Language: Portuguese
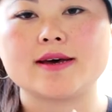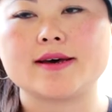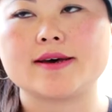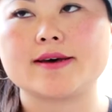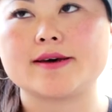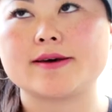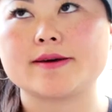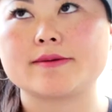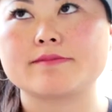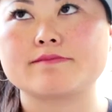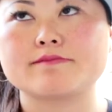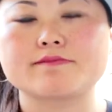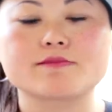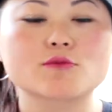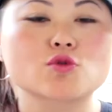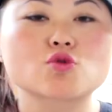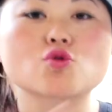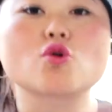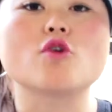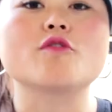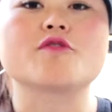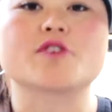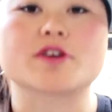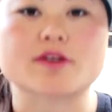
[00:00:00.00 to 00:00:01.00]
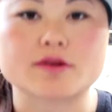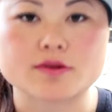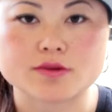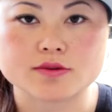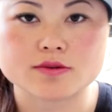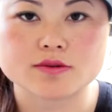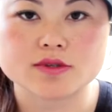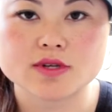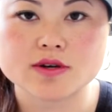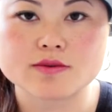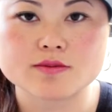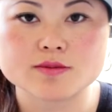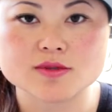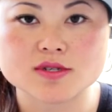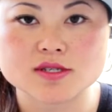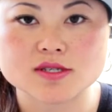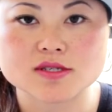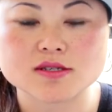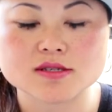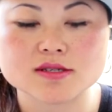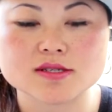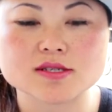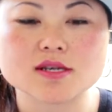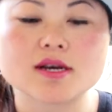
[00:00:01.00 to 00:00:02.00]
é, do governo né, vamos
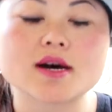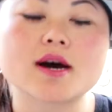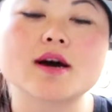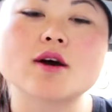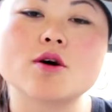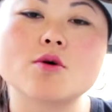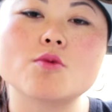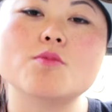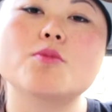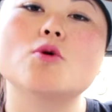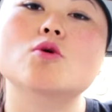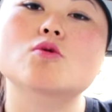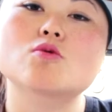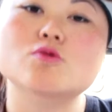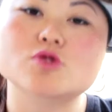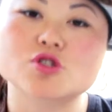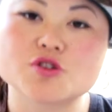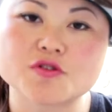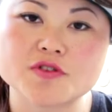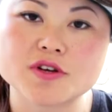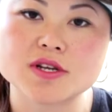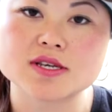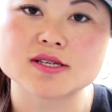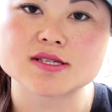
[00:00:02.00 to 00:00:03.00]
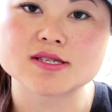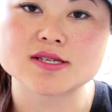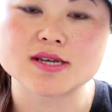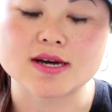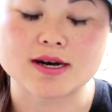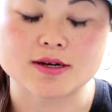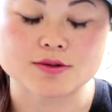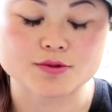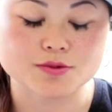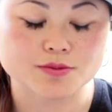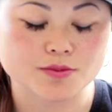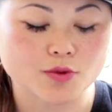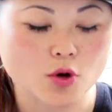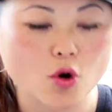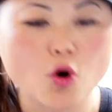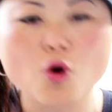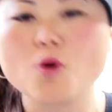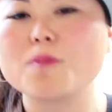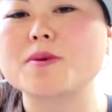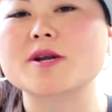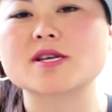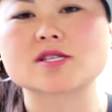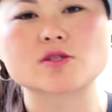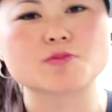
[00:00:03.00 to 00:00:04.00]
assim dizer, é um pouco diferenciado.
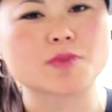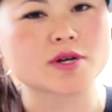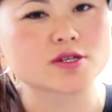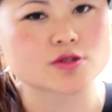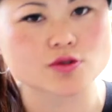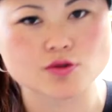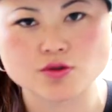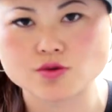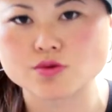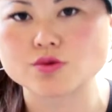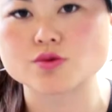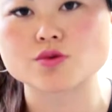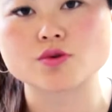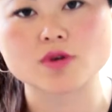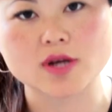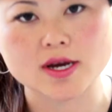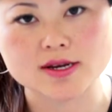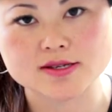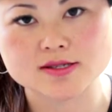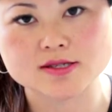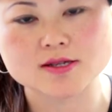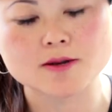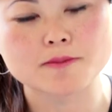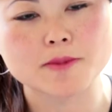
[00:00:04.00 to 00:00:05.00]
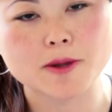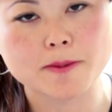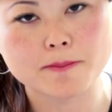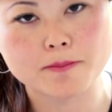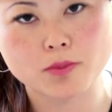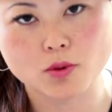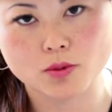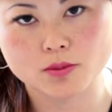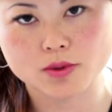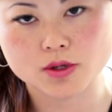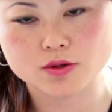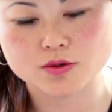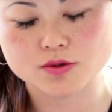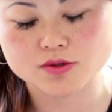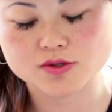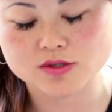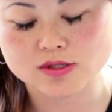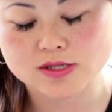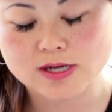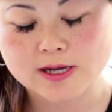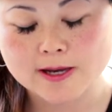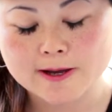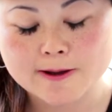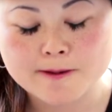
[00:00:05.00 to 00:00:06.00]
Ou para espaços culturais também públicos.
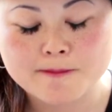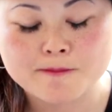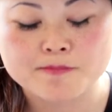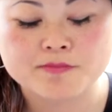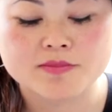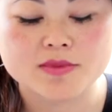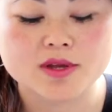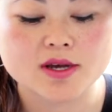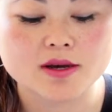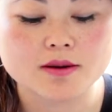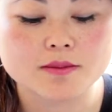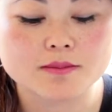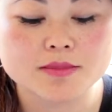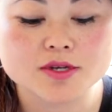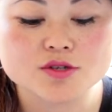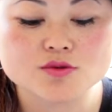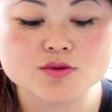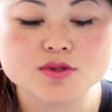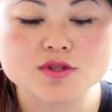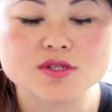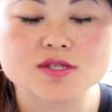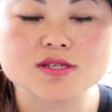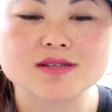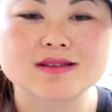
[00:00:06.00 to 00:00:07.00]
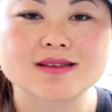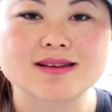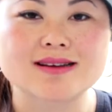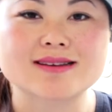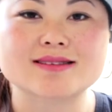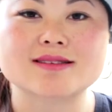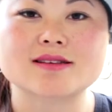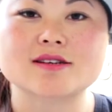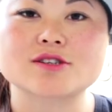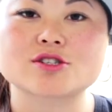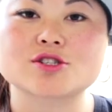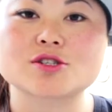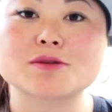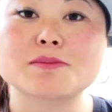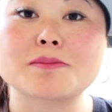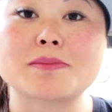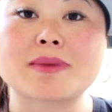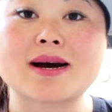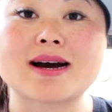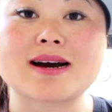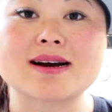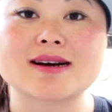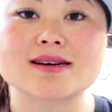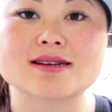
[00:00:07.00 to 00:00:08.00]
Né? Mas quando se trata de
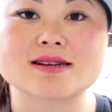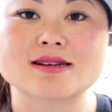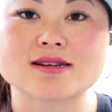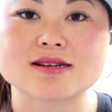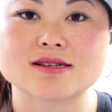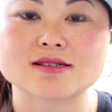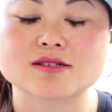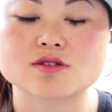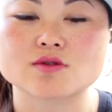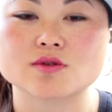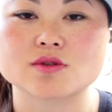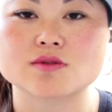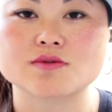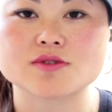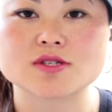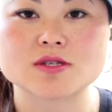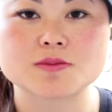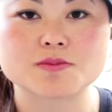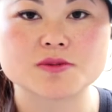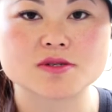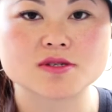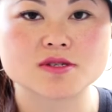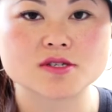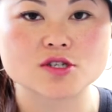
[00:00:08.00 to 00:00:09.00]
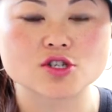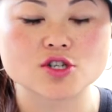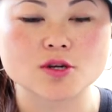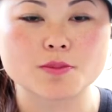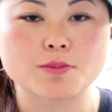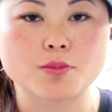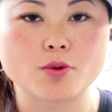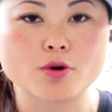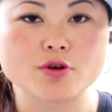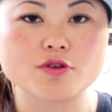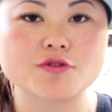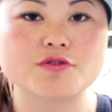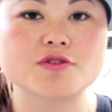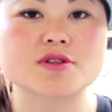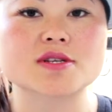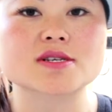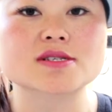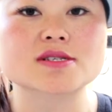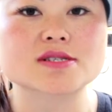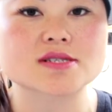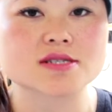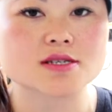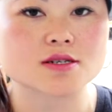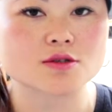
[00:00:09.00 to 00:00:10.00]
marcas, quando você precisa de apoio
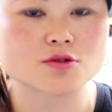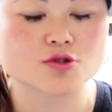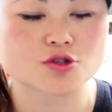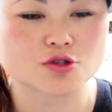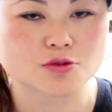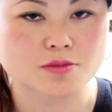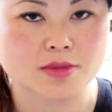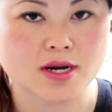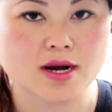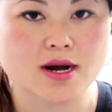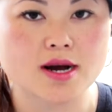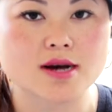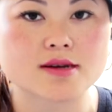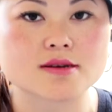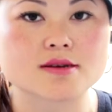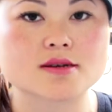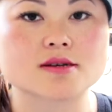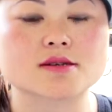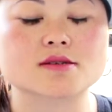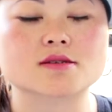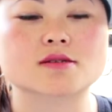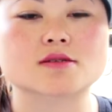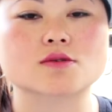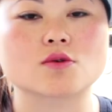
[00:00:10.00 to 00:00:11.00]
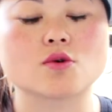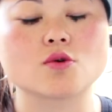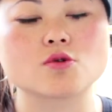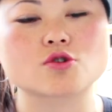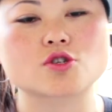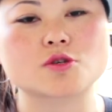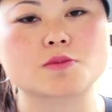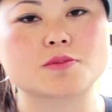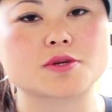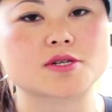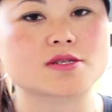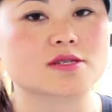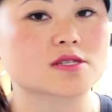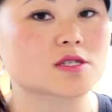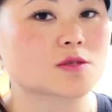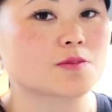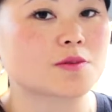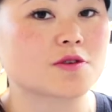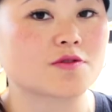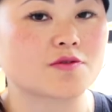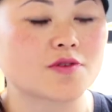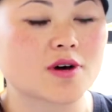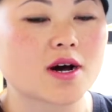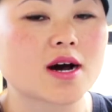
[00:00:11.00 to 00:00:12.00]
financeiro de marcas ou de empresas
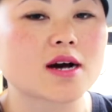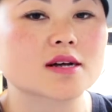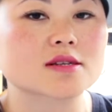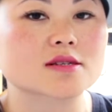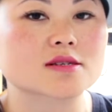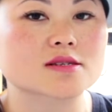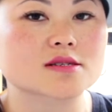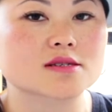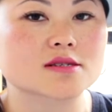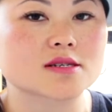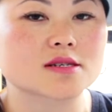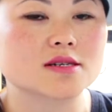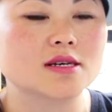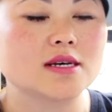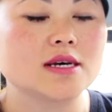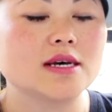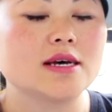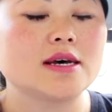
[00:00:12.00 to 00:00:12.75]
privadas, né?